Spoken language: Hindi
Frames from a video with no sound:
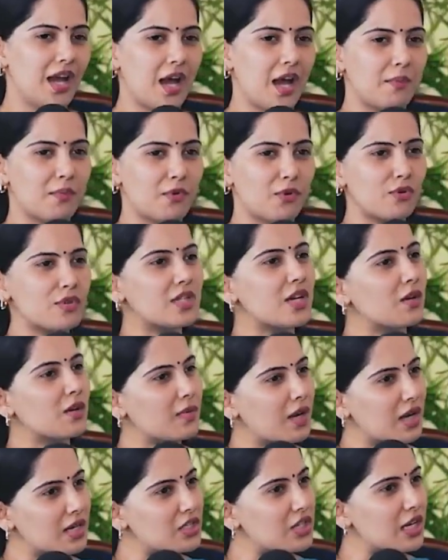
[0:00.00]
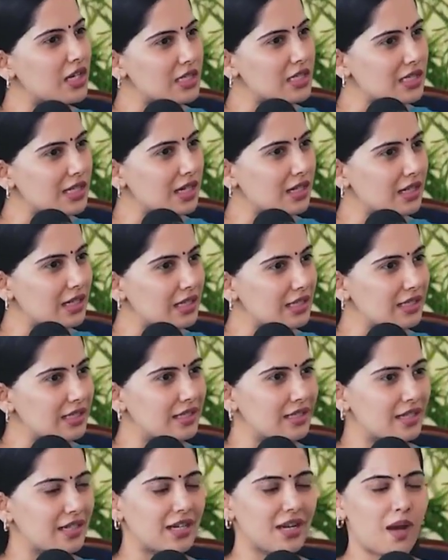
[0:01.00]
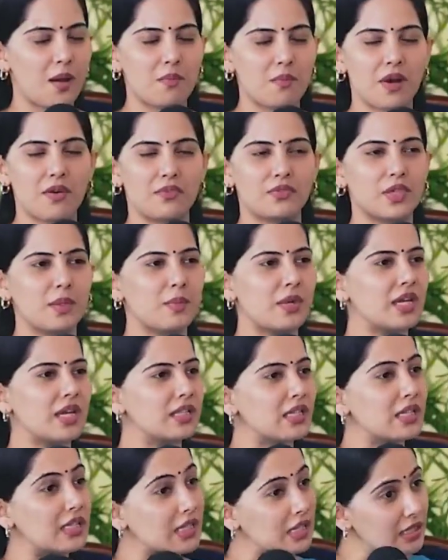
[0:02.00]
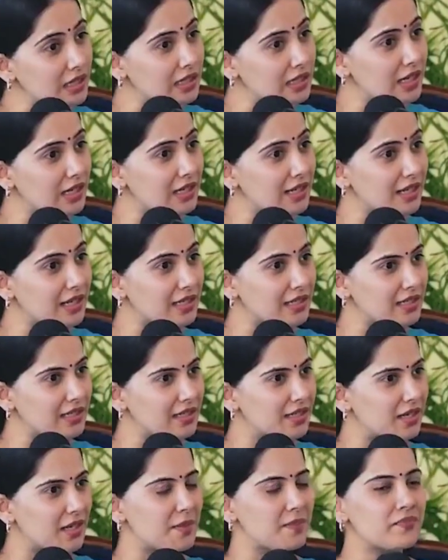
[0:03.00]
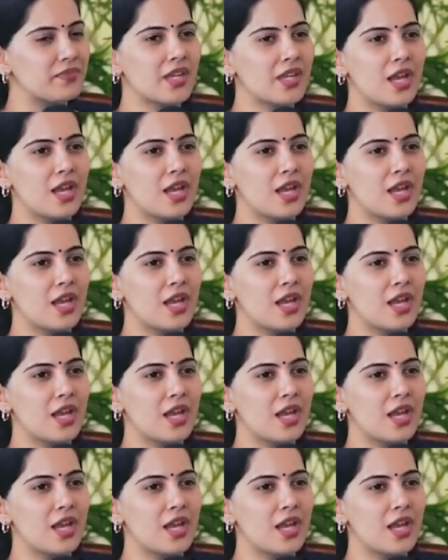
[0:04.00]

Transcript: हम रोज़ हनुमान चालीसा करते थे हम हफ्ते में एक दिन कीर्तन करते थे